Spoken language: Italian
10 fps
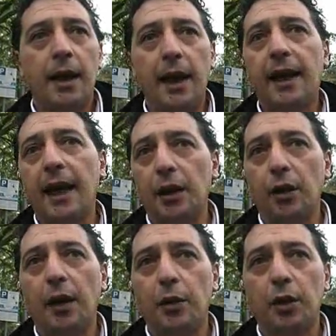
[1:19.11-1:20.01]
e è
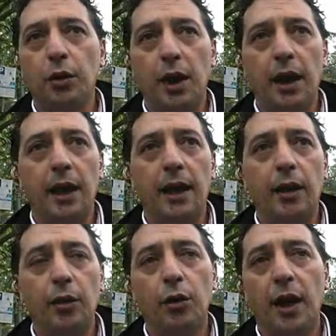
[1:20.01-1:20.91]
chiaro che i lavoratori
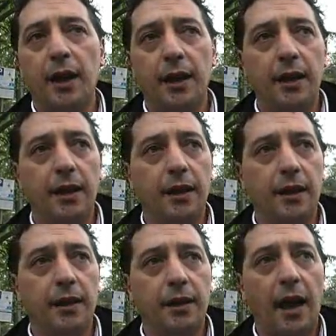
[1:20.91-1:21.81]
eh, eh,
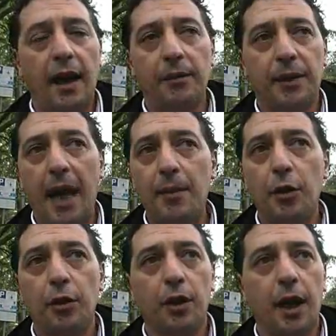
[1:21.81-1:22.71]
ora eh,
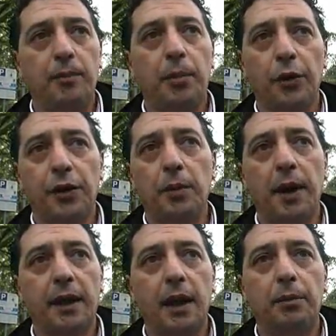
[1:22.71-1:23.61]
temono che possano
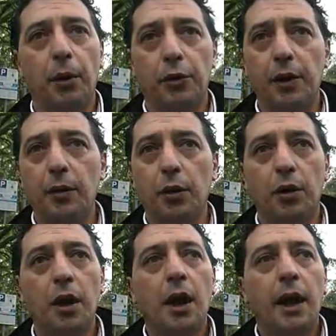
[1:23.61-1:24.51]
perdere il posto di
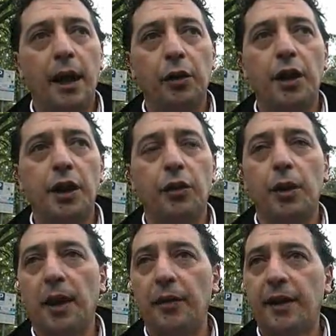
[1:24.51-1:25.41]
lavoro e hanno
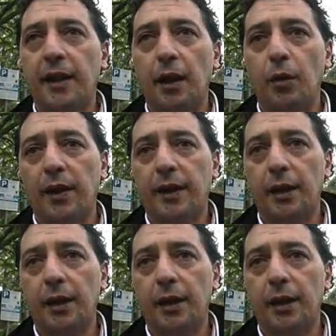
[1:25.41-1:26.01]
deciso di manifestare in questa